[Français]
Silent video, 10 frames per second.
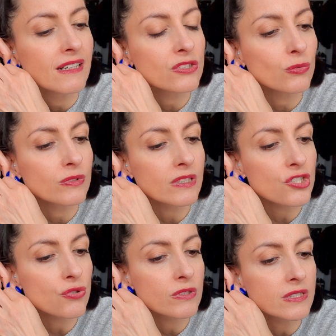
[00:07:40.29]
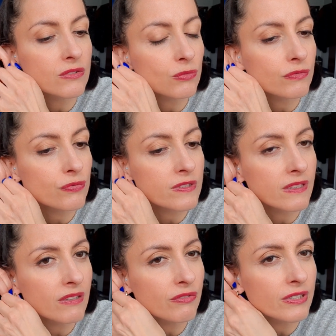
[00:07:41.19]
Elles sont très jolies, donc vous
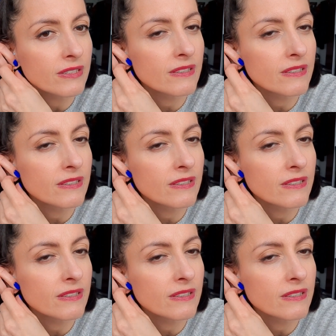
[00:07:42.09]
en avez